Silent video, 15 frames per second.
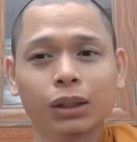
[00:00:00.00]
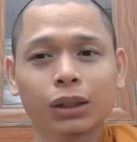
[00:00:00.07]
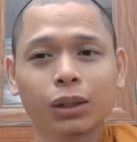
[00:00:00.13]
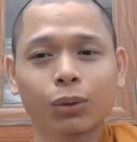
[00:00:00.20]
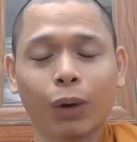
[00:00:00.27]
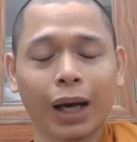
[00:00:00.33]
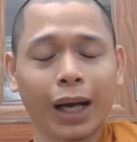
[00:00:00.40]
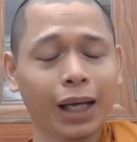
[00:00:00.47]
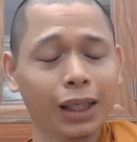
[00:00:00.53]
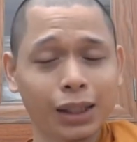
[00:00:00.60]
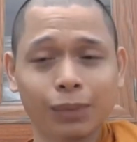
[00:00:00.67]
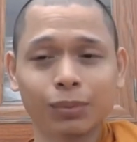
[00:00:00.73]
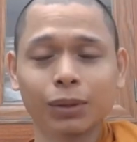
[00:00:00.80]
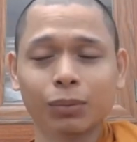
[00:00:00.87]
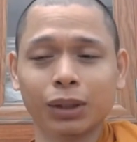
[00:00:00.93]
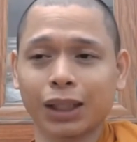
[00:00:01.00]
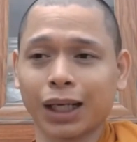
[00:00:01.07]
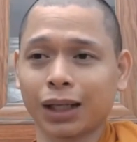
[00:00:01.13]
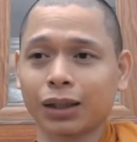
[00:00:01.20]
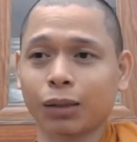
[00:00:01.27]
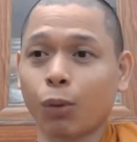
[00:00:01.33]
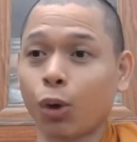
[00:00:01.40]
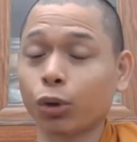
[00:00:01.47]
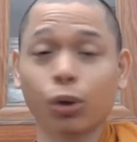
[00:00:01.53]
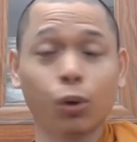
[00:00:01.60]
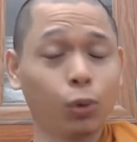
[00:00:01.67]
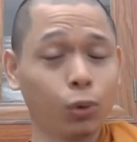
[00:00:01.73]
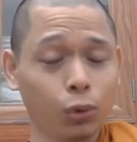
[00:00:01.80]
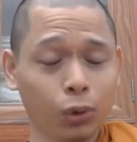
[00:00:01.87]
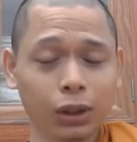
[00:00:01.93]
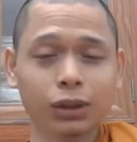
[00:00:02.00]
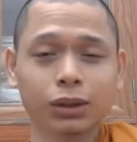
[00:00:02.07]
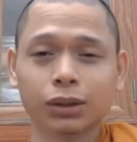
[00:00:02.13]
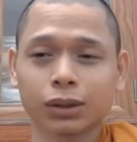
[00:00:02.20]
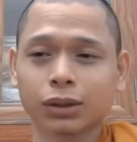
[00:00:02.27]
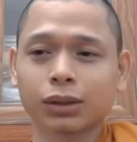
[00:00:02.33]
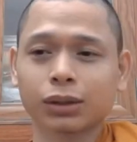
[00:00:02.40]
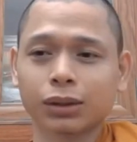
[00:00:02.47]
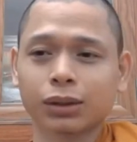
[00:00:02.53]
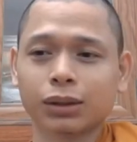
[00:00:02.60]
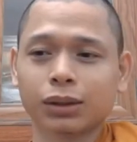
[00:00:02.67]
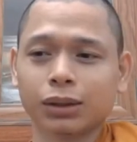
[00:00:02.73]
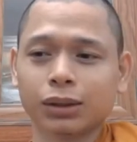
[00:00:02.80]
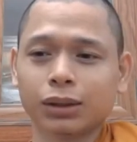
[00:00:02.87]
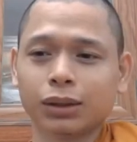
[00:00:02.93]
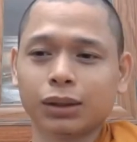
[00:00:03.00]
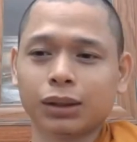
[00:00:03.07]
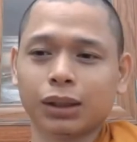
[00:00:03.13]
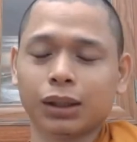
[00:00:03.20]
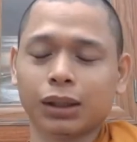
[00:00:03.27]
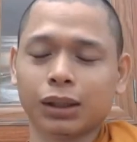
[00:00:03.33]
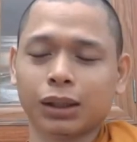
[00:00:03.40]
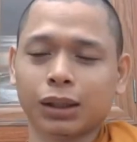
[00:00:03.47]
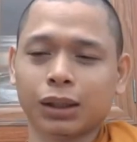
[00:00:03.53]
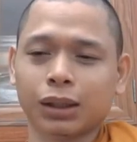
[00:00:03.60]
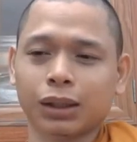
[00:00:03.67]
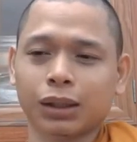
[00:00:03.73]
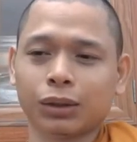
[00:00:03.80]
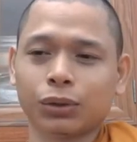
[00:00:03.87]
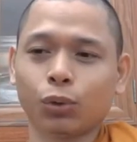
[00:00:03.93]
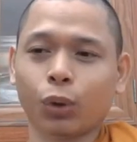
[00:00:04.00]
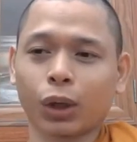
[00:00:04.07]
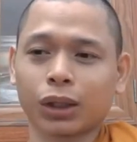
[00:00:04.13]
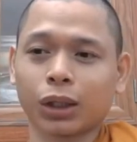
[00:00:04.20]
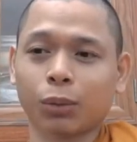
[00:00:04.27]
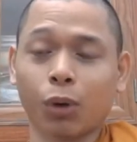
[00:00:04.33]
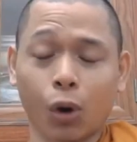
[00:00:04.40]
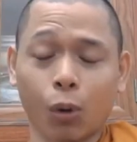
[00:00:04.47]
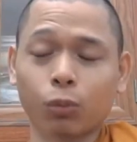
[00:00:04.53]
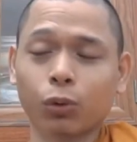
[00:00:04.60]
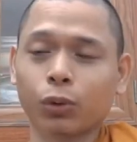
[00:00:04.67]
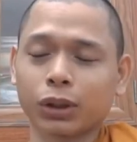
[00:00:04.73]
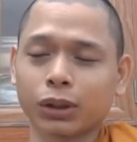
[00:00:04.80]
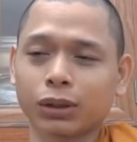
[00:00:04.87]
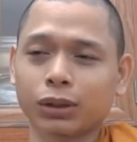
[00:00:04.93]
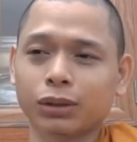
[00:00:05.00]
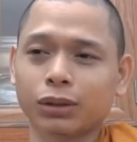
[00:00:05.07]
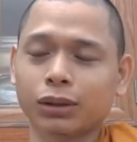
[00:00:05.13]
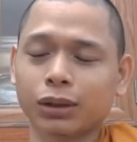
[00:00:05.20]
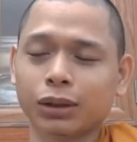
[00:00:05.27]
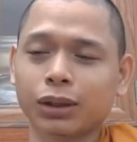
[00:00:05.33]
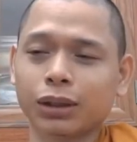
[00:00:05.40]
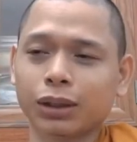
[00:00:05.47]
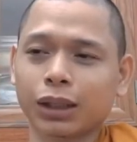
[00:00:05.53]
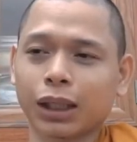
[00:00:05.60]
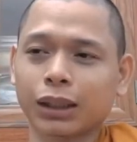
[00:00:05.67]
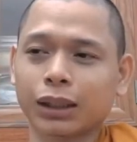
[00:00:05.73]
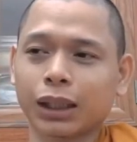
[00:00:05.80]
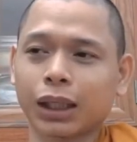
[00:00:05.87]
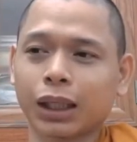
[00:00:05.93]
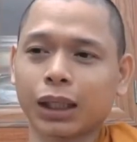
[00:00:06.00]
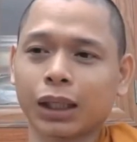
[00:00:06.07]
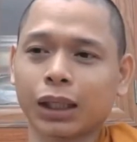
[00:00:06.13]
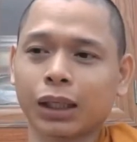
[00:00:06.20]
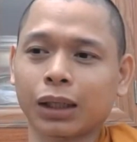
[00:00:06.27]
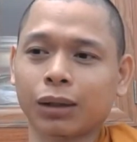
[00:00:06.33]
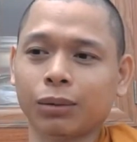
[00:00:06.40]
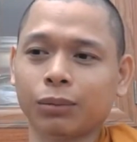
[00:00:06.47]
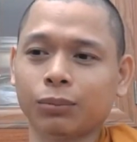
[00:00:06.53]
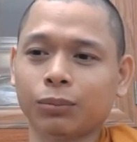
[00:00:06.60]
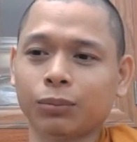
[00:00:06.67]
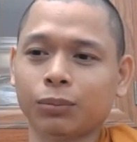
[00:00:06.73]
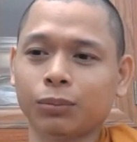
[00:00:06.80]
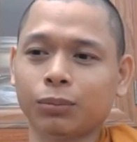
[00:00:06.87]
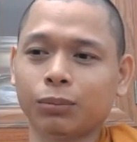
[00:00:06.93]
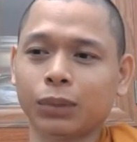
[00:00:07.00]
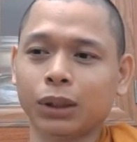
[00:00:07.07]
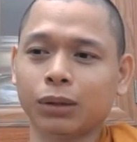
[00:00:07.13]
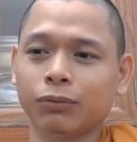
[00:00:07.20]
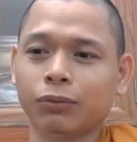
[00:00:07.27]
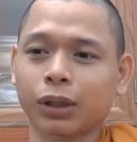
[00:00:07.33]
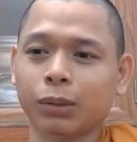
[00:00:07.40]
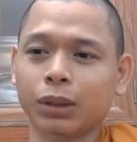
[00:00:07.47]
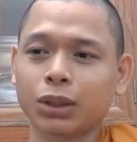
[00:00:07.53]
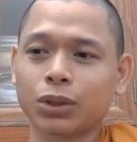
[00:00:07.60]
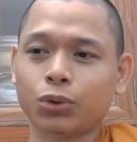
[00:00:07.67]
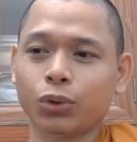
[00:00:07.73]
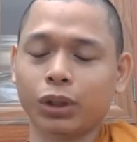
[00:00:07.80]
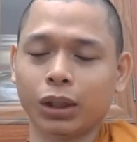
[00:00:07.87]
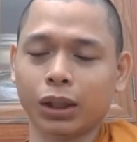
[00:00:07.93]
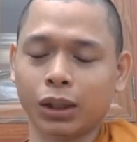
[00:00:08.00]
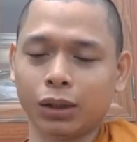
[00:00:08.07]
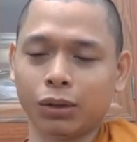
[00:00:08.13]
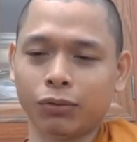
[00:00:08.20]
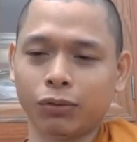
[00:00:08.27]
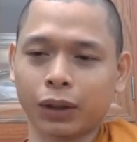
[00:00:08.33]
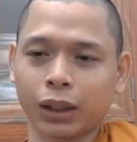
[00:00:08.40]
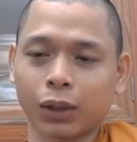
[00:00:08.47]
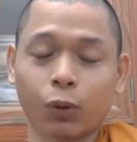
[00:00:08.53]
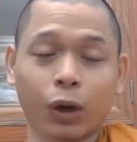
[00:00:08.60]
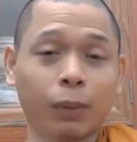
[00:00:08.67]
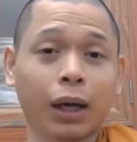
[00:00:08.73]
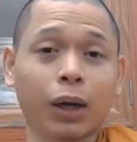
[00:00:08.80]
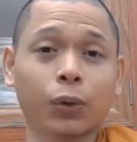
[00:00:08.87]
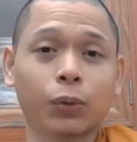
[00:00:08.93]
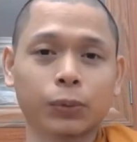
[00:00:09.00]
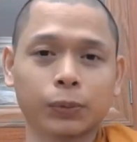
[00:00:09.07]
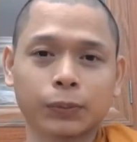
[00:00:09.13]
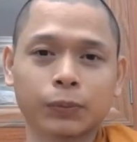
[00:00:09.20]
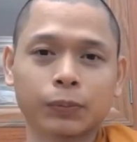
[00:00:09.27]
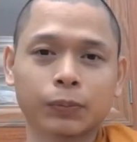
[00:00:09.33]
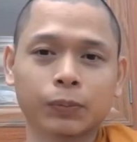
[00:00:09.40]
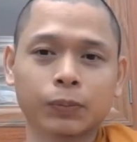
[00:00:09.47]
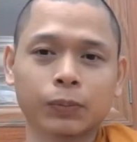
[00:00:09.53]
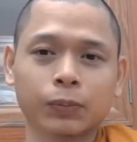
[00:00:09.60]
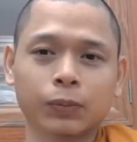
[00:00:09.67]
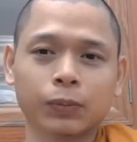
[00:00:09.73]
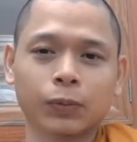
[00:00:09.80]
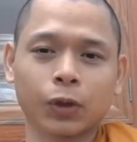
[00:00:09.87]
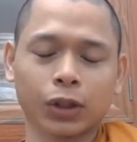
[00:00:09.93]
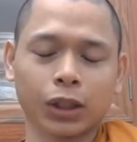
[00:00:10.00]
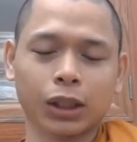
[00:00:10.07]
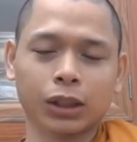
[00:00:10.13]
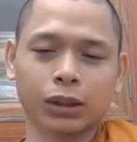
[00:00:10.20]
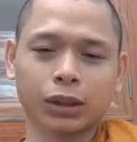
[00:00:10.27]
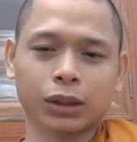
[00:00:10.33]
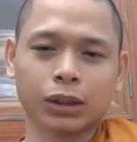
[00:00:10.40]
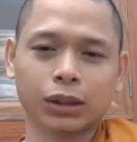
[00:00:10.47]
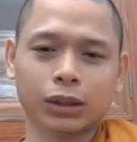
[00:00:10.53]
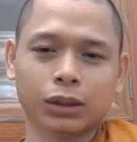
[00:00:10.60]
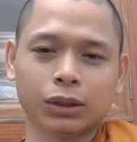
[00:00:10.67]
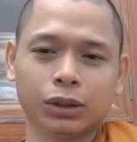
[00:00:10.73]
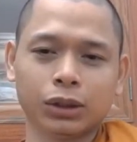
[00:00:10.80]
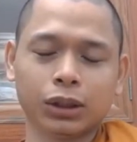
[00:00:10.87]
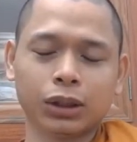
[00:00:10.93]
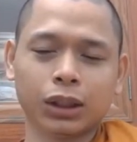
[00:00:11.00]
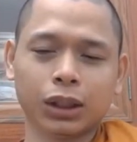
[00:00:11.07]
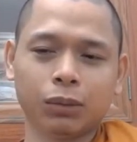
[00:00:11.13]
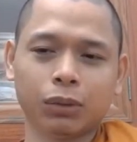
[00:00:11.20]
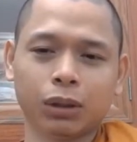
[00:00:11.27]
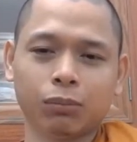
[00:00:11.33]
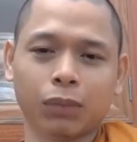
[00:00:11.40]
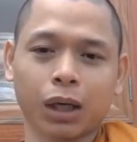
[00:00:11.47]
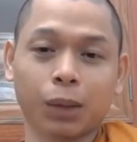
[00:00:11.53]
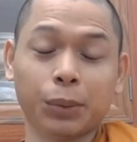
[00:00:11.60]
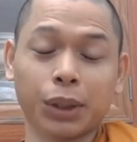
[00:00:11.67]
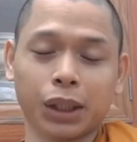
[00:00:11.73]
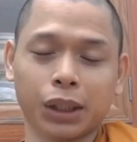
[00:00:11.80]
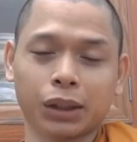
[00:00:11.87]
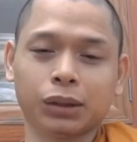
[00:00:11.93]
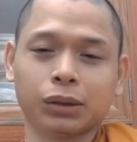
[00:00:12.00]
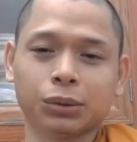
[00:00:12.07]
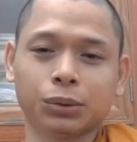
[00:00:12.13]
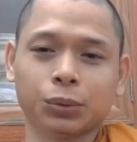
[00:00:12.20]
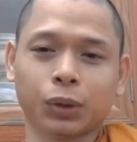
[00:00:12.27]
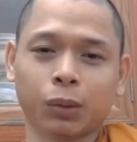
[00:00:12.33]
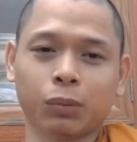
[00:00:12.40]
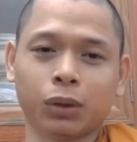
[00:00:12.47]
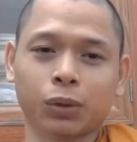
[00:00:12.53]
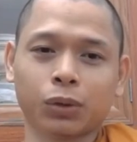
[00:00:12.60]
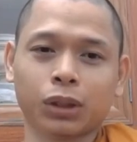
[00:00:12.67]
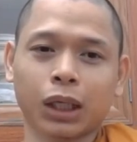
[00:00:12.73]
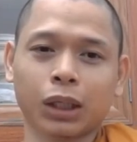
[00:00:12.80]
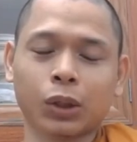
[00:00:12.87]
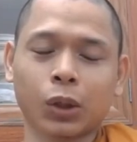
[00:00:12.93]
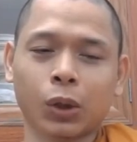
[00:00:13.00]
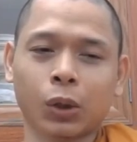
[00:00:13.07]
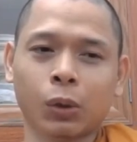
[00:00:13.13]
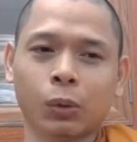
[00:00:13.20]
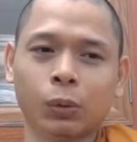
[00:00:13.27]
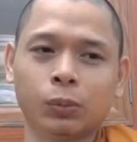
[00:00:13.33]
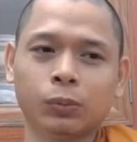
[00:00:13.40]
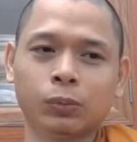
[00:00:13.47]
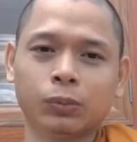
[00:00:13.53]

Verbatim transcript: cái quả ác nghiệp á, mình gặt là bội thu luôn á à, thu hoạch là bộn luôn á thành ra là mình phải biết suy nghĩ về cái quả báo cho nên trước khi mình mở miệng hoặc mình có thái độ